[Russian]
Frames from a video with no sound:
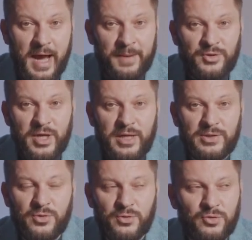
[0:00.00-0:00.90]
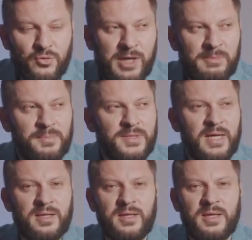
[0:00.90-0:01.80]
Общаясь друг с другом,
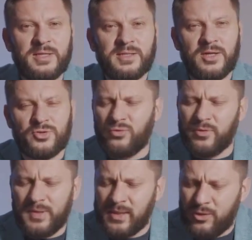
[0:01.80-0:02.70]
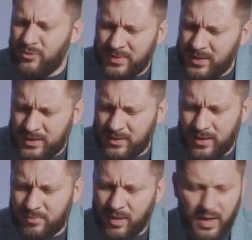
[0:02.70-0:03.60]
обязательно расскажут, ой, блин, как он меня
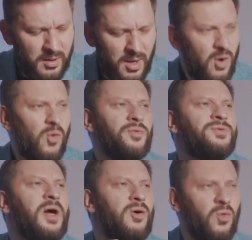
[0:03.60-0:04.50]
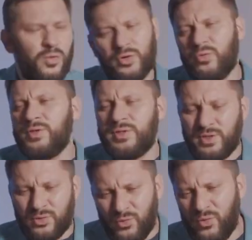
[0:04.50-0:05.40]
задолбал, он такой, он
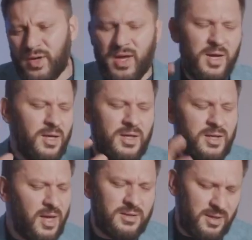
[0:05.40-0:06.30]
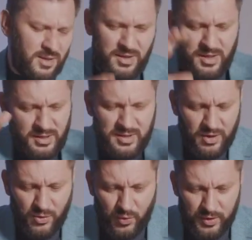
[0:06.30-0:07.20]
секой, и этакий, и
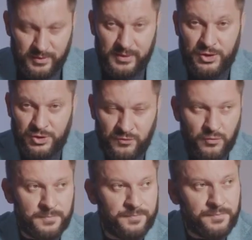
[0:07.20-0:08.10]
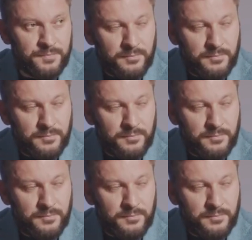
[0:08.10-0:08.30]
такой. Для чего?